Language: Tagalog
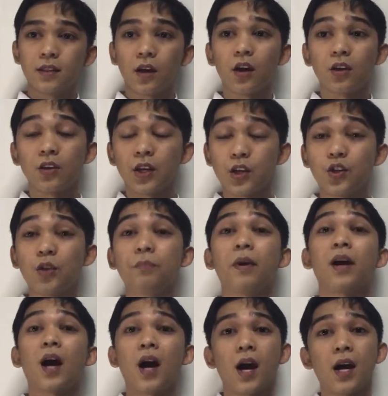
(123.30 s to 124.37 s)
oh, yung inyong
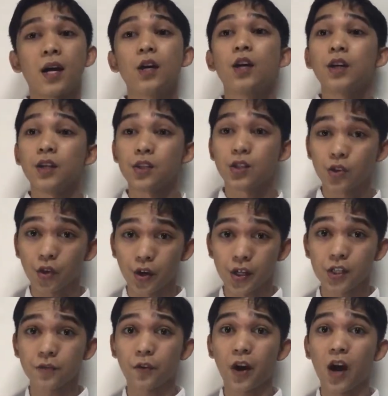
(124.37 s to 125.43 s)
mga
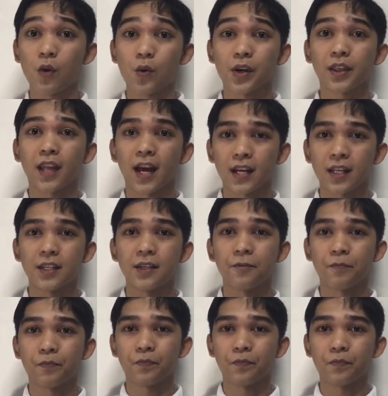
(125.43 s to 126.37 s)
scores for our tally.